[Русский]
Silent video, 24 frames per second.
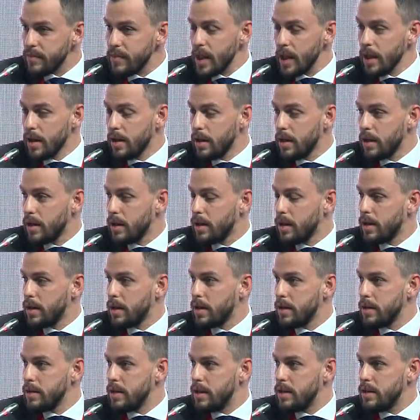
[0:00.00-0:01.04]

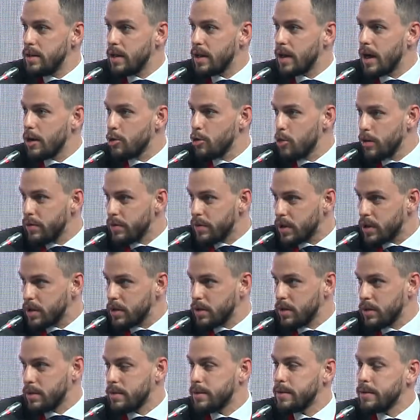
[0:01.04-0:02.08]
Э, не коровьих
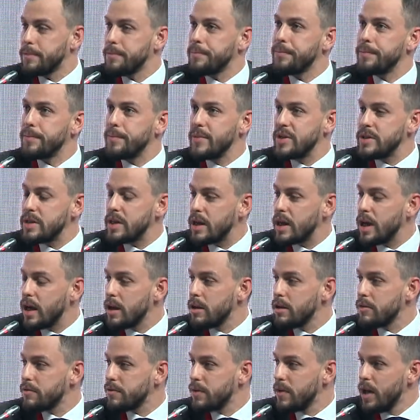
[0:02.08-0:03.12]
э,
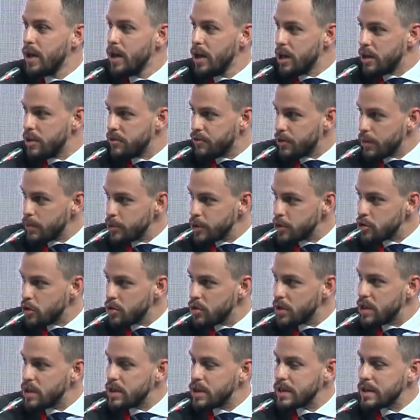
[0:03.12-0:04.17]
материалов,
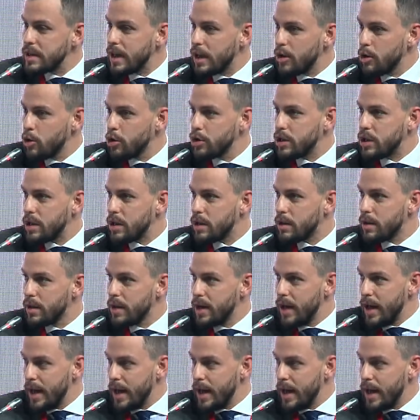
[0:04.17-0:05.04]
информационные технологии.